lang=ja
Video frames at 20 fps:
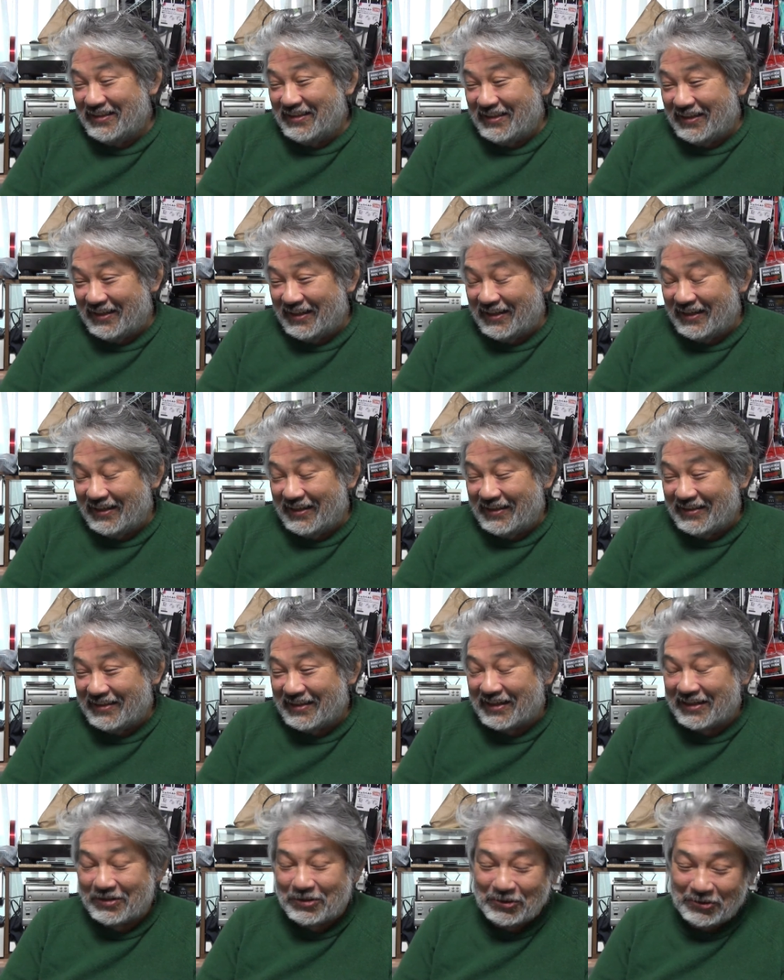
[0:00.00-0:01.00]
はい、だ
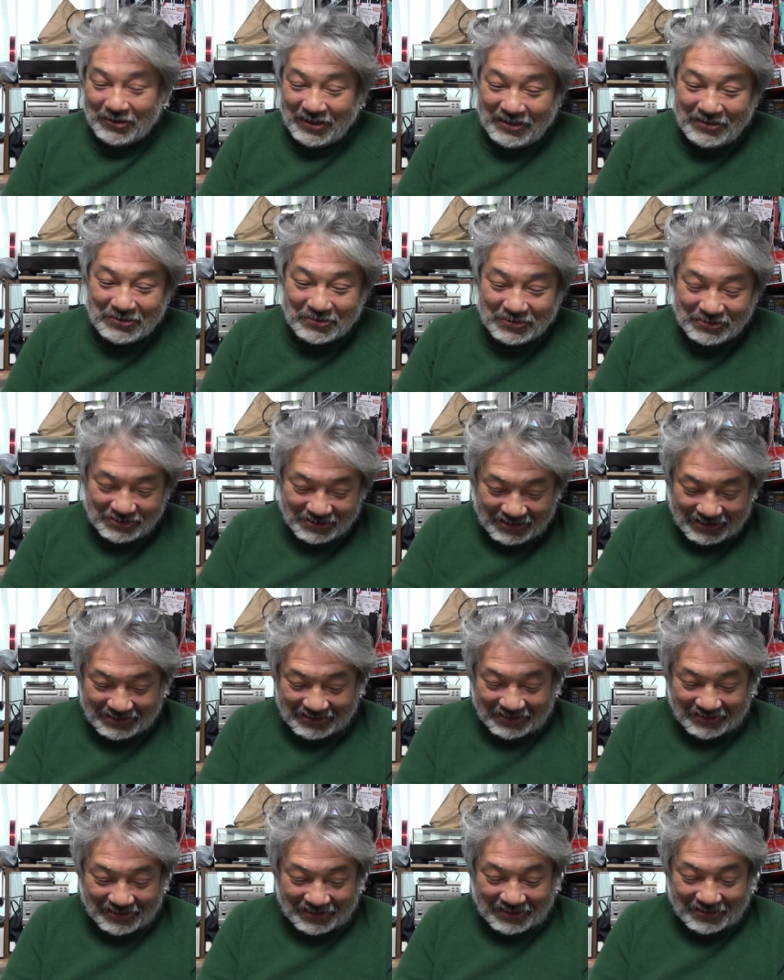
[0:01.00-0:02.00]
からこのね63
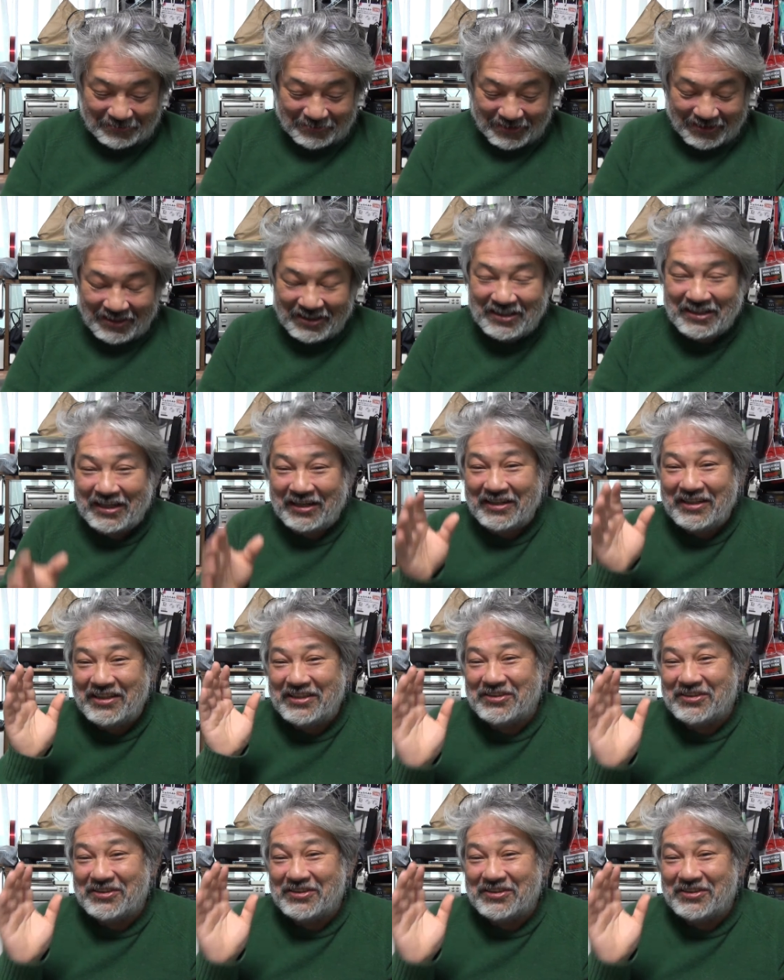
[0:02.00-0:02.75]
歳の方もねいいあのい